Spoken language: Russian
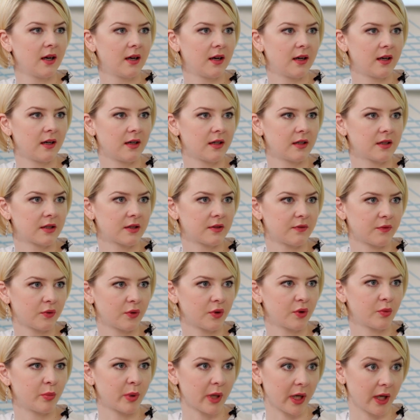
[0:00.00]
э,
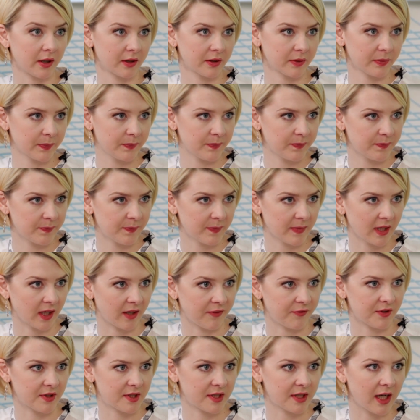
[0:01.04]
свой брак
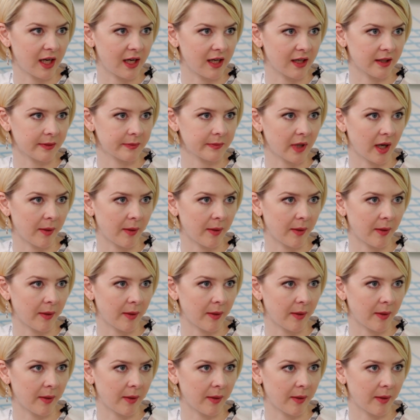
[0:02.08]
официально.